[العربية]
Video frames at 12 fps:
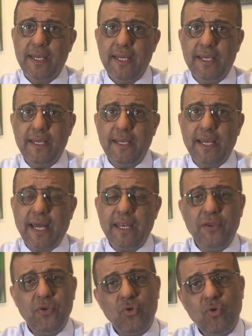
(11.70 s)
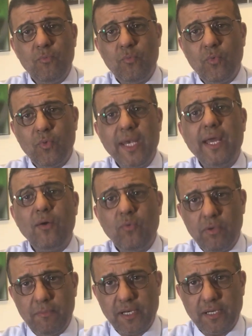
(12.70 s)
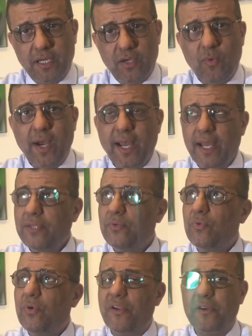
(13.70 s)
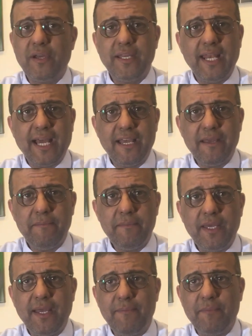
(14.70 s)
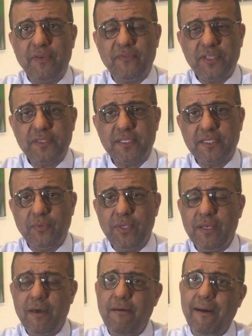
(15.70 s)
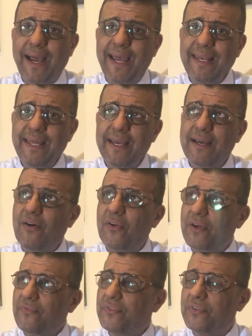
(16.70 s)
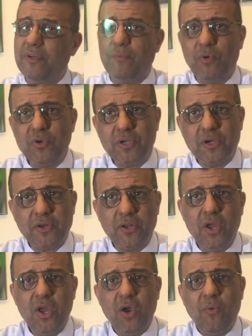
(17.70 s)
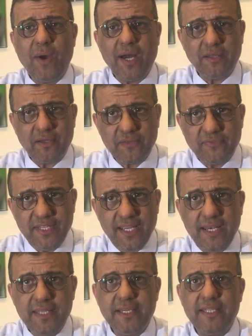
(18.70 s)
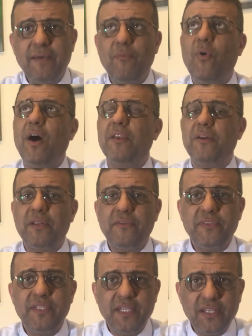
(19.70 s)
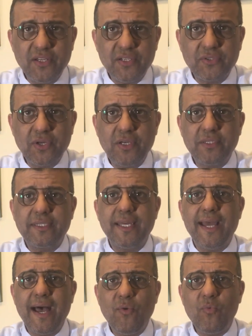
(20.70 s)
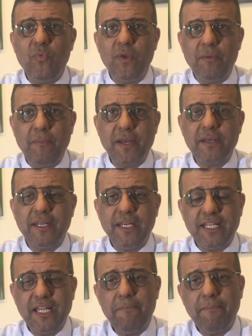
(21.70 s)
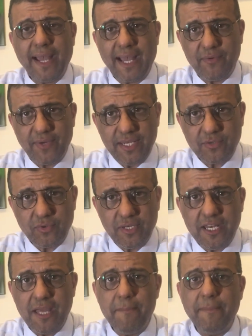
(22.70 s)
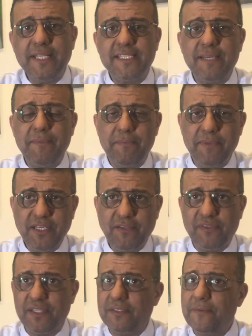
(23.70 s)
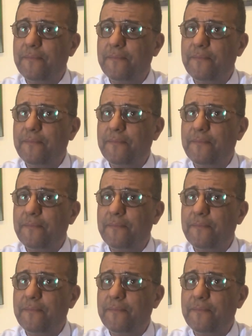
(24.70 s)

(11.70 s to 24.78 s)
آه، على انهم ولاول مره وحدوا الراي العام من فتره طويله على رفض منكر وعلى رفض قله ادب وعلى رفض انحطاط اول مره نتلم حواليه كلنا من زمن بعيد فات